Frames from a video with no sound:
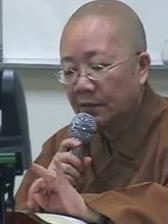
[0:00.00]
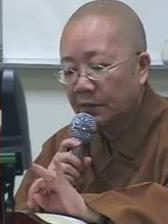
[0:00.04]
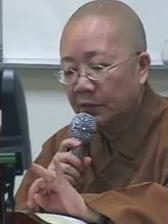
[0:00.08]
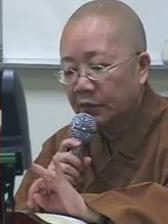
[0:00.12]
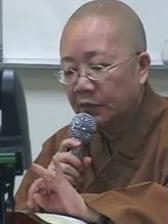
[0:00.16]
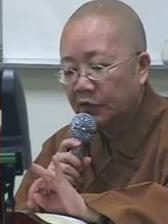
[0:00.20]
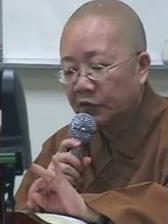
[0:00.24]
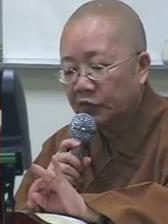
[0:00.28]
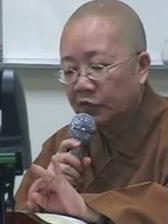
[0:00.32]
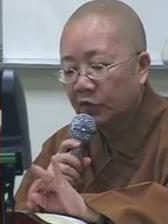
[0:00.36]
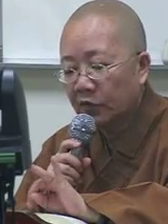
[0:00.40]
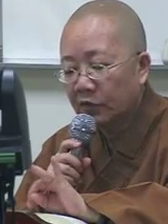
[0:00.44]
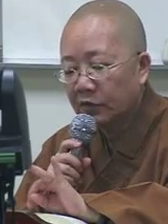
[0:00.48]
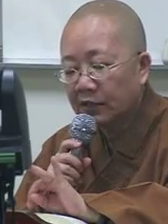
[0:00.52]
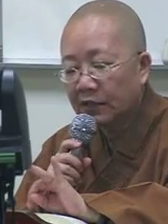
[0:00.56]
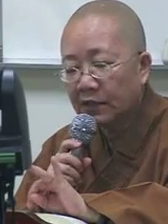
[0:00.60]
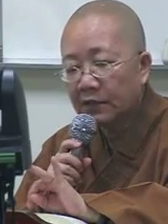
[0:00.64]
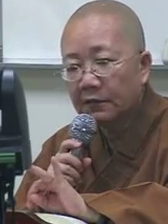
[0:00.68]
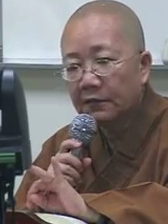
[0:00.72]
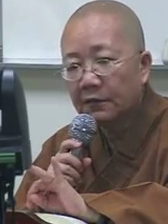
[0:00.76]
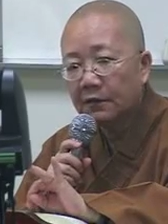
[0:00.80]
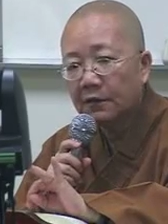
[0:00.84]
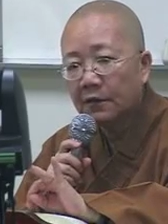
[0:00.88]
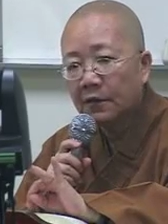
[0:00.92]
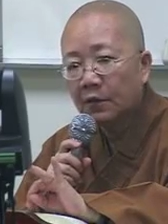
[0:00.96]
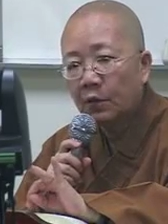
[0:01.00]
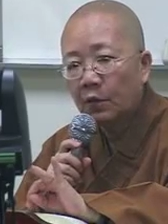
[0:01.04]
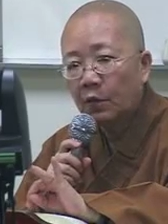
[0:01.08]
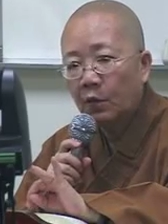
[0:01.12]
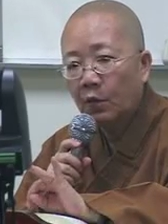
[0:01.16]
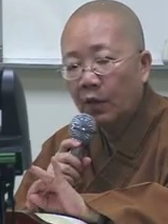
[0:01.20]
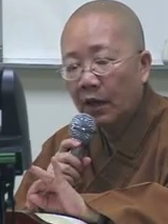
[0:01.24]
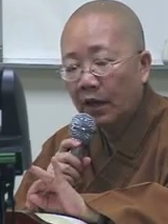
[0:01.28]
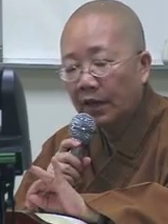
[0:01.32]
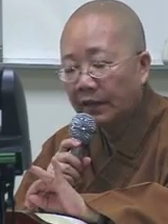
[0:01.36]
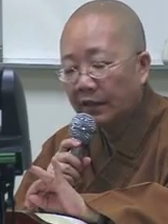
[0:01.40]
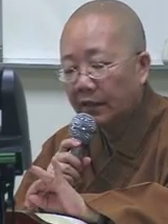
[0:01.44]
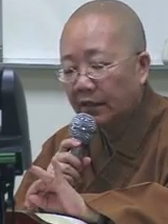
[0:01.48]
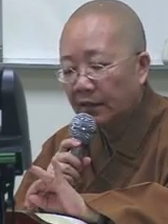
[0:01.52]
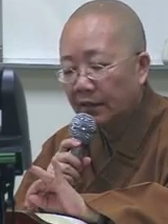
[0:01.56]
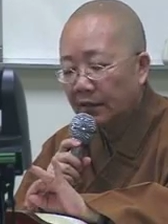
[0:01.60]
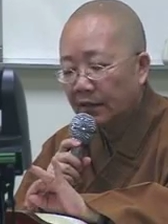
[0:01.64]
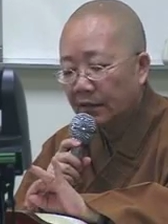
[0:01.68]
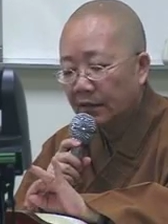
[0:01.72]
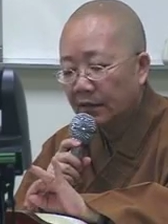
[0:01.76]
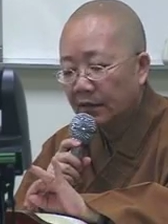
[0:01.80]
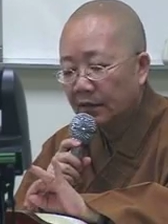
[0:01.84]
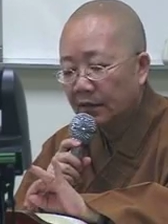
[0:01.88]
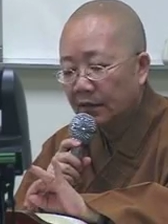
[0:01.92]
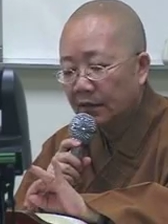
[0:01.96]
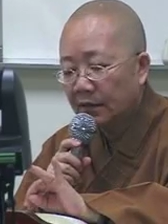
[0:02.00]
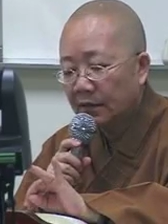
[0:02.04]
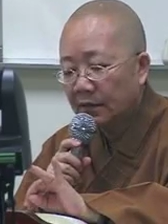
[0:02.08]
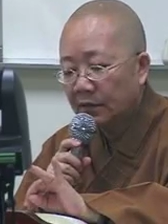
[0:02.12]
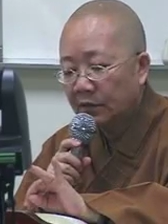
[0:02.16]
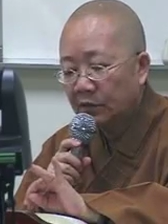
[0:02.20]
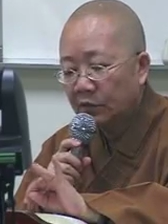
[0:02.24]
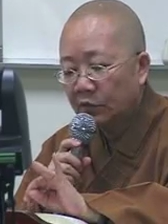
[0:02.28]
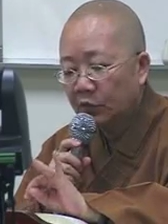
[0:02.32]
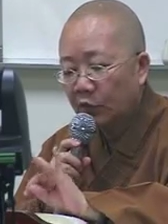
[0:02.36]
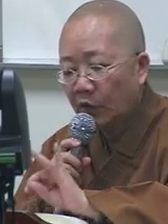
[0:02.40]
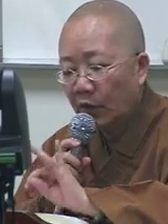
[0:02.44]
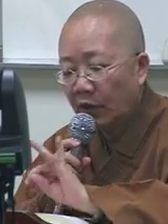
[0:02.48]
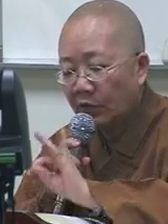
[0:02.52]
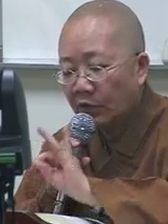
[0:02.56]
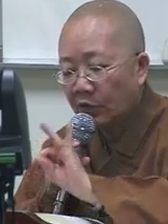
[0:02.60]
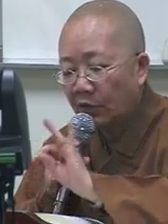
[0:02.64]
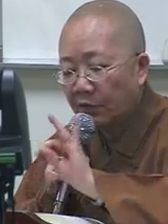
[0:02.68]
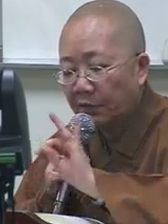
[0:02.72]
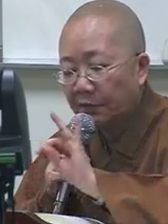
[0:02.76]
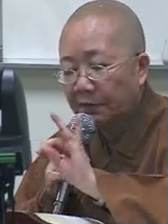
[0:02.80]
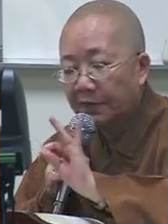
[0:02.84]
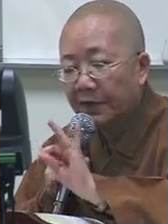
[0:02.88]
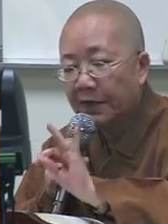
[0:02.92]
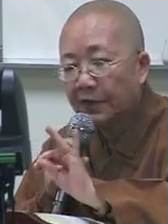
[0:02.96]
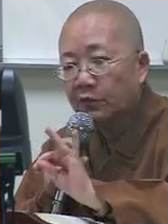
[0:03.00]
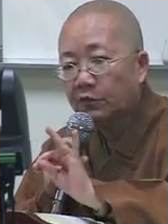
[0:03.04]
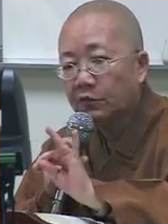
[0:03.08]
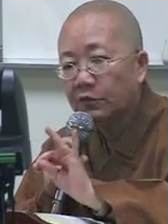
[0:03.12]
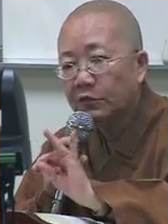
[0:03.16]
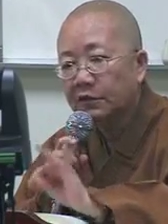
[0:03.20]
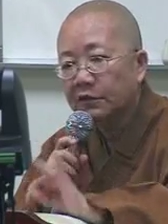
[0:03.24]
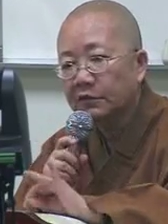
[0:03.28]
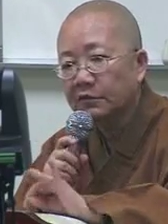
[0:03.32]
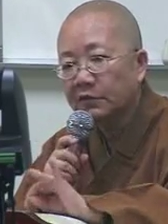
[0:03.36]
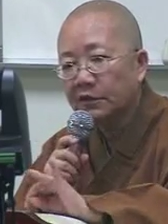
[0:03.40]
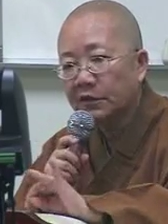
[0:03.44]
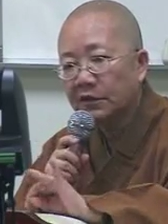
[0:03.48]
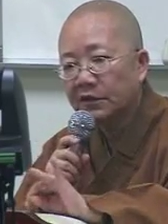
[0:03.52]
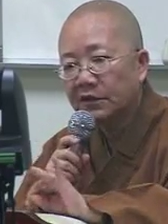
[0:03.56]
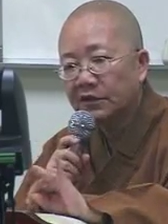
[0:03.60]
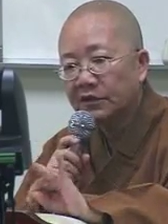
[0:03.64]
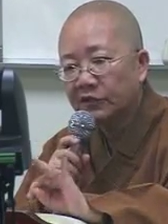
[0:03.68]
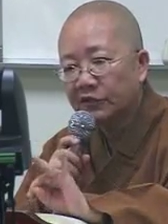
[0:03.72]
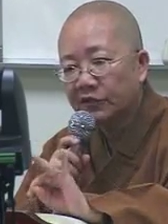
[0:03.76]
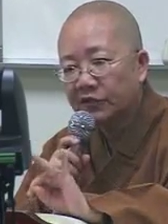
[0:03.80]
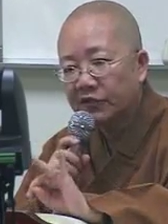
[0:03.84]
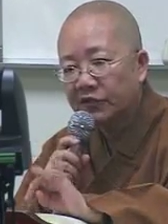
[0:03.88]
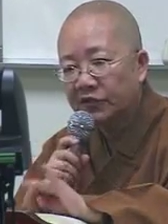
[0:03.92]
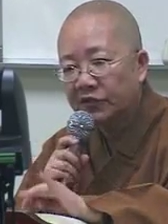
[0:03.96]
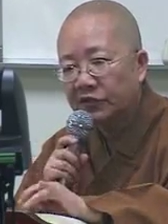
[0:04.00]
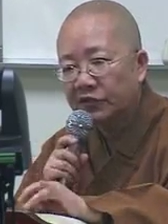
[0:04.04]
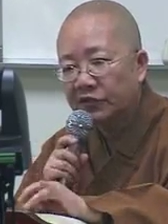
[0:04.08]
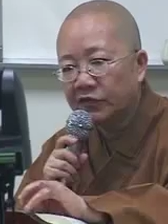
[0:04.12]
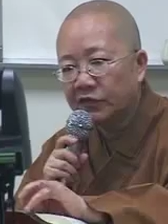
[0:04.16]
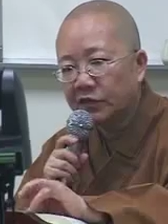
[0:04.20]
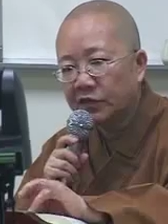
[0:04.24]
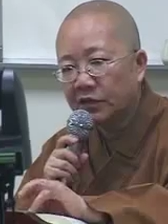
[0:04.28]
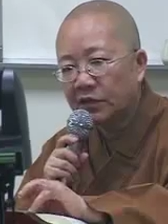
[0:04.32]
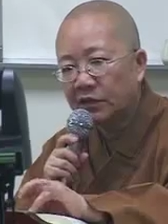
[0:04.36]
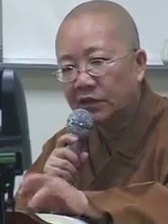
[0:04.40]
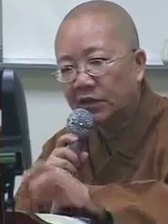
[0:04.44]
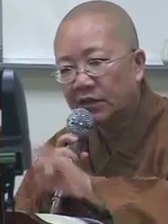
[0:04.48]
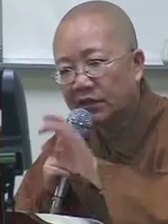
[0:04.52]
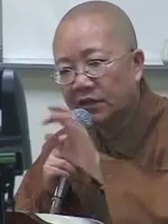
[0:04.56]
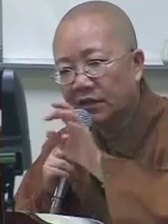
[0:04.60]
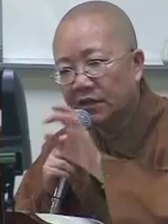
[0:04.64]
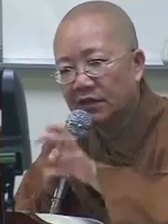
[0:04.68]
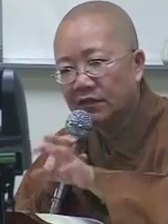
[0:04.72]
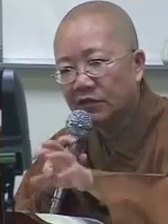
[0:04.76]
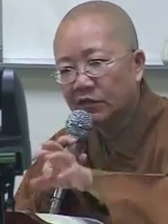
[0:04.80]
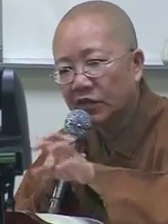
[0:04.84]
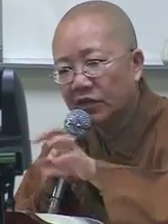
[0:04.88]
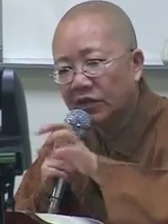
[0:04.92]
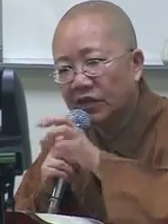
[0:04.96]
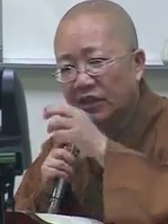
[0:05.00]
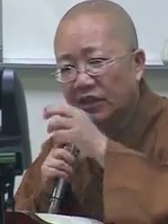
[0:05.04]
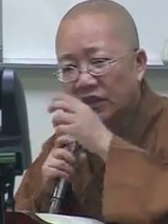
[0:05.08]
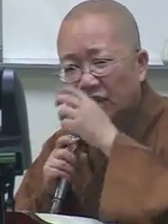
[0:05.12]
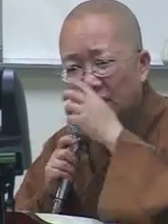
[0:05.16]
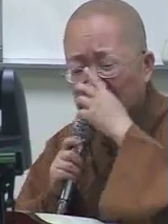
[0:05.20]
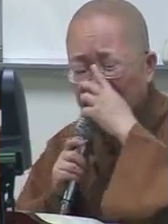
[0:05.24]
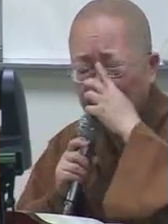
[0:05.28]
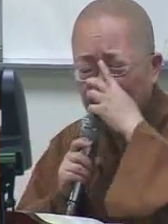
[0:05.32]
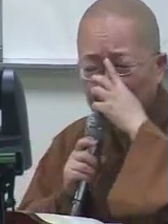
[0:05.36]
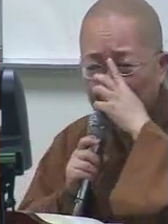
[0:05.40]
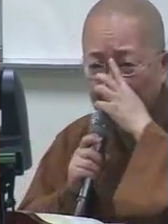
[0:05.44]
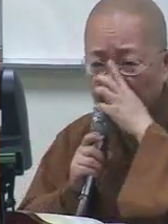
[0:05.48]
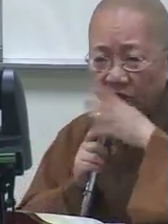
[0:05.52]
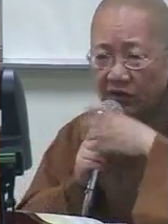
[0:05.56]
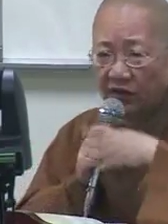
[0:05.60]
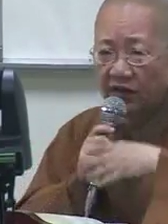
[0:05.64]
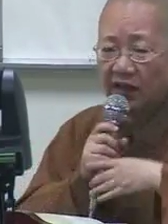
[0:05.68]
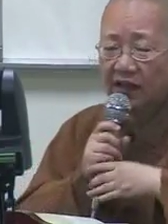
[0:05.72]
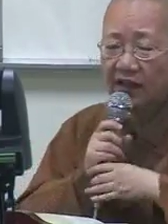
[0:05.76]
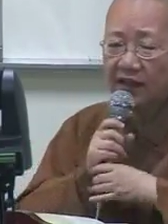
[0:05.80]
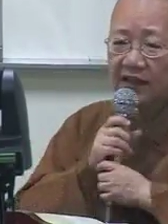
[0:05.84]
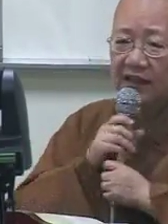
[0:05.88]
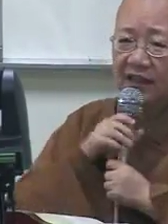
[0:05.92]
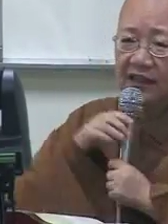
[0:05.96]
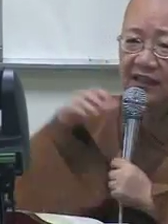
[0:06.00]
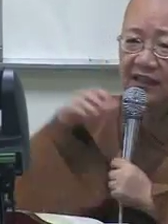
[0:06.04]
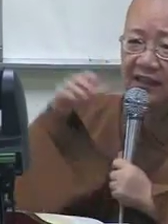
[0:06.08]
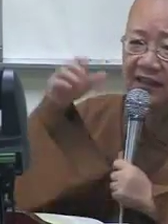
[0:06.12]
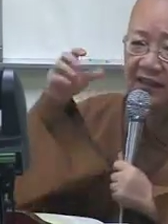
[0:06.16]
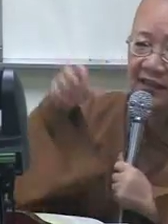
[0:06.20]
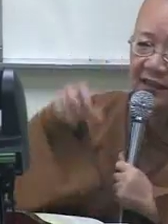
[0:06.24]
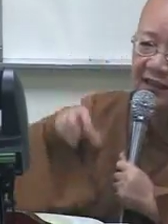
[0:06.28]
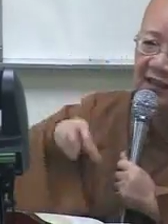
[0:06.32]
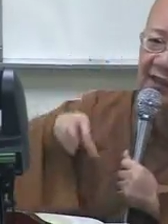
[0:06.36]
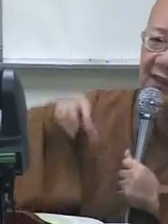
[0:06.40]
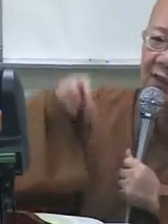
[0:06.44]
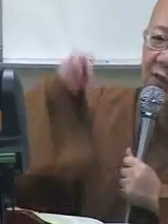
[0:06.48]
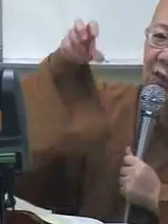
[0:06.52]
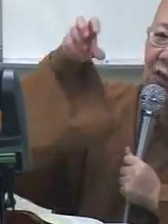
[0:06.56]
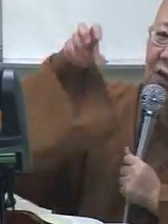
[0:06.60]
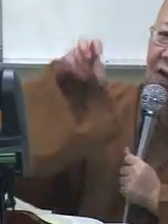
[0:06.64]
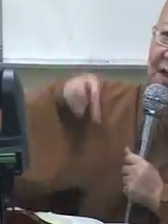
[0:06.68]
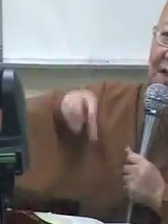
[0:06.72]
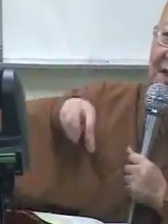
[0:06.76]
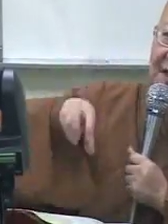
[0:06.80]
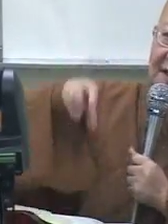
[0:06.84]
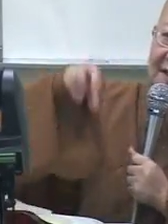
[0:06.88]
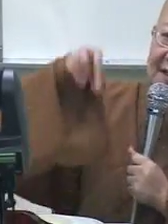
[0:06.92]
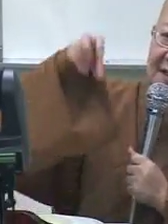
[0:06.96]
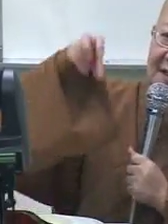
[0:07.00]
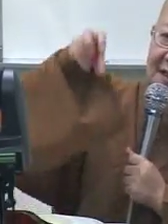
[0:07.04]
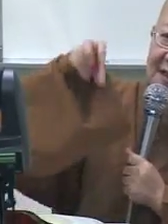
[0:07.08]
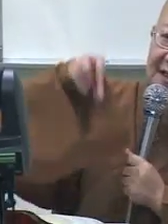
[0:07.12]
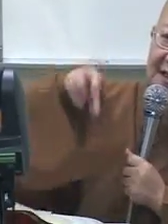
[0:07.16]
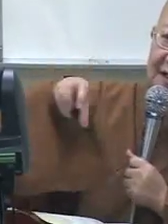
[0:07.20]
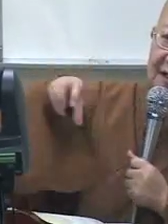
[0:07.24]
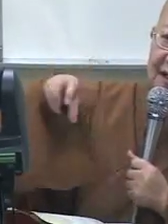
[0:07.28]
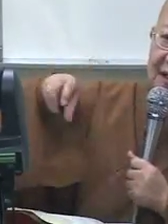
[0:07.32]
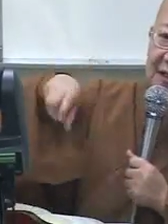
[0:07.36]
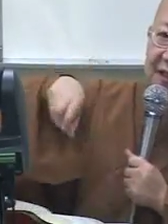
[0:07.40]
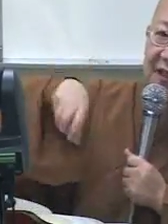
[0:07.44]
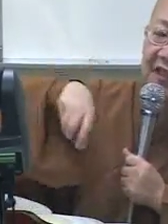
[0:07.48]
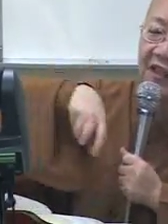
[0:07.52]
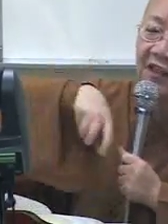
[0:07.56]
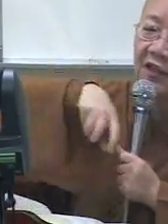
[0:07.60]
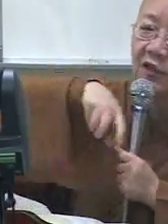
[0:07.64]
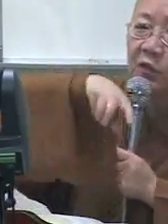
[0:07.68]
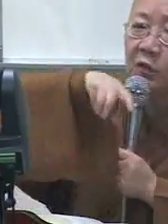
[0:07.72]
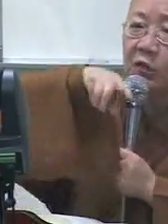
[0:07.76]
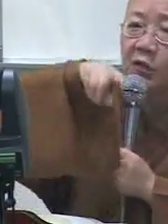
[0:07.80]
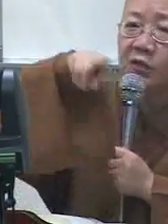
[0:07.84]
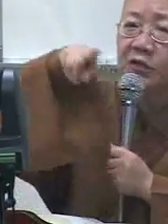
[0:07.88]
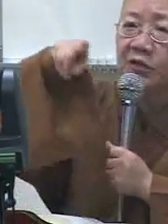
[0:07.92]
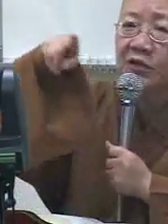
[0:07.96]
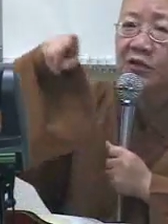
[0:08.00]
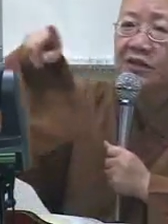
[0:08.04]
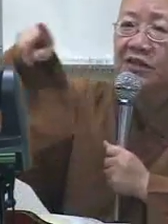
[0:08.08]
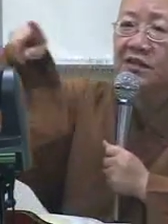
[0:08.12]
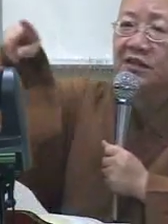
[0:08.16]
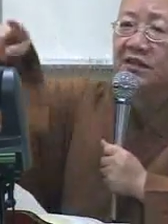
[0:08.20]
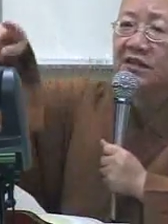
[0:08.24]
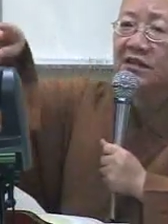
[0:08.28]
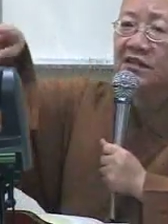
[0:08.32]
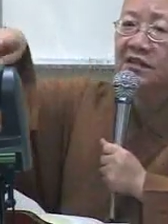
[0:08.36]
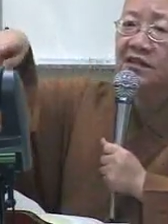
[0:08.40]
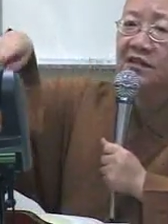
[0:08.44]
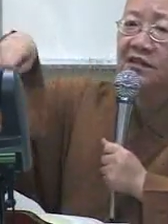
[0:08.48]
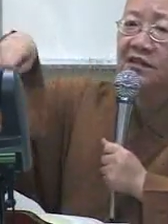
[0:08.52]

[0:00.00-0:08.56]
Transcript: 不说这个花呢，又乱红飞过千秋去，又第四层，一层。所以那个情感就好像越越挖越深刻，好像那个螺旋体，